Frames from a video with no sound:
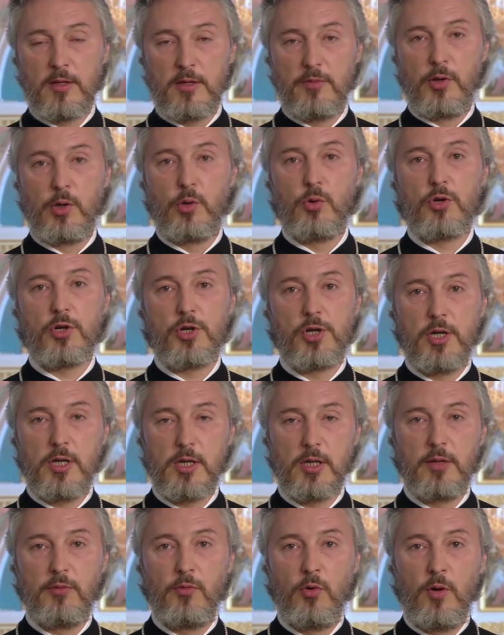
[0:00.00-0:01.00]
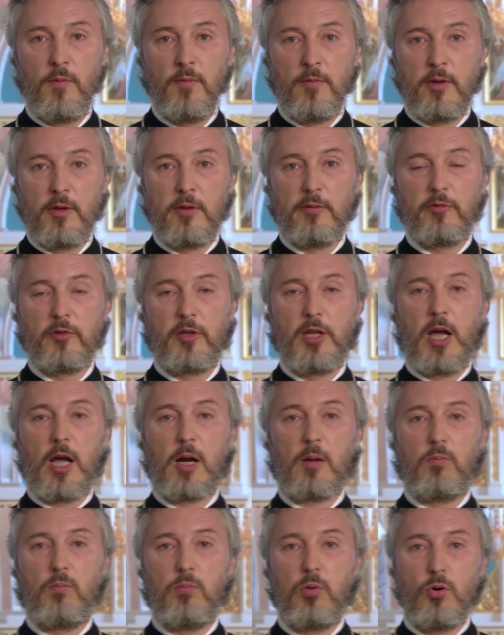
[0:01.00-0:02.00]
свою жертву в
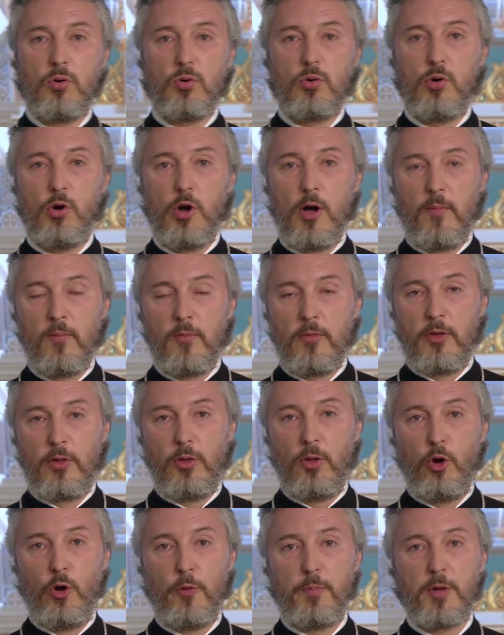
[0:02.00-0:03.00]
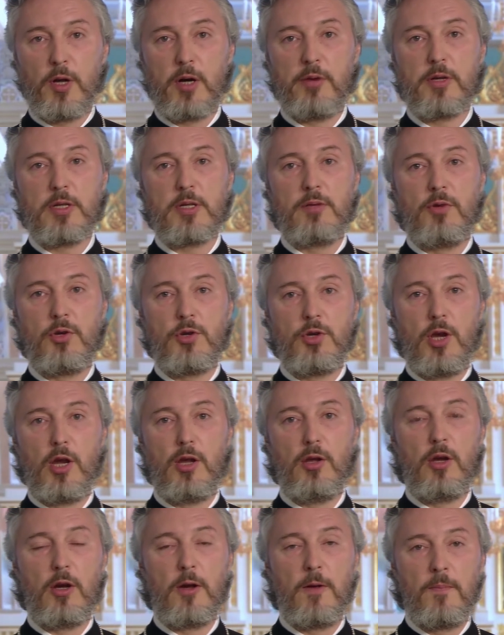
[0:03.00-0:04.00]
дар Богу, но
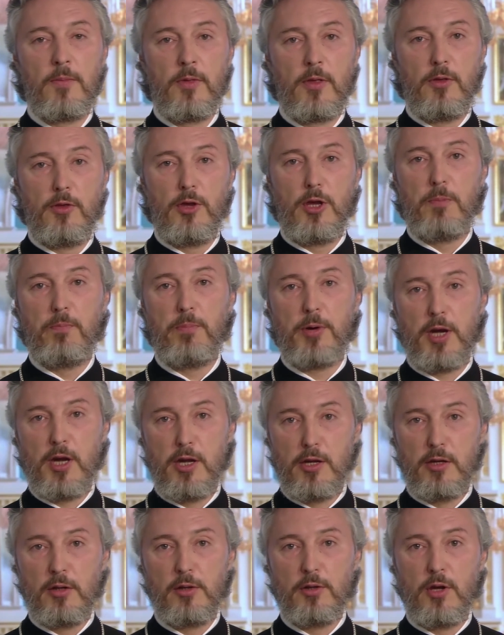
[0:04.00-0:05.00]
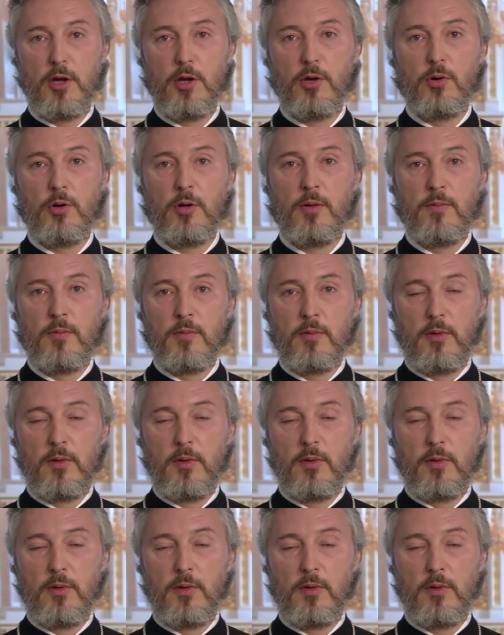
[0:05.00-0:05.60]
первосвященник не принял ее,